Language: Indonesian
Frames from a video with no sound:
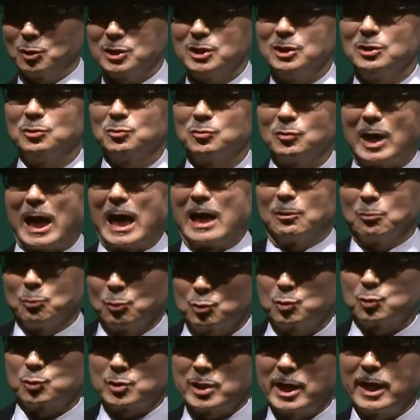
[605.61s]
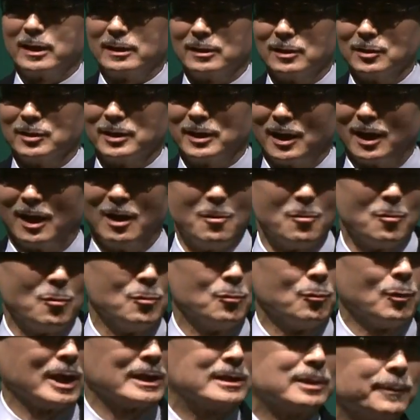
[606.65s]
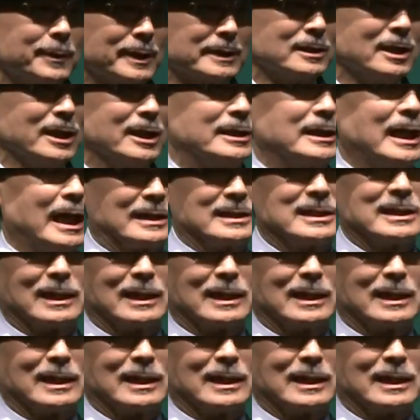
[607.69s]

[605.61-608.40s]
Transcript: saat Anda datang Anda menemukan surat tilang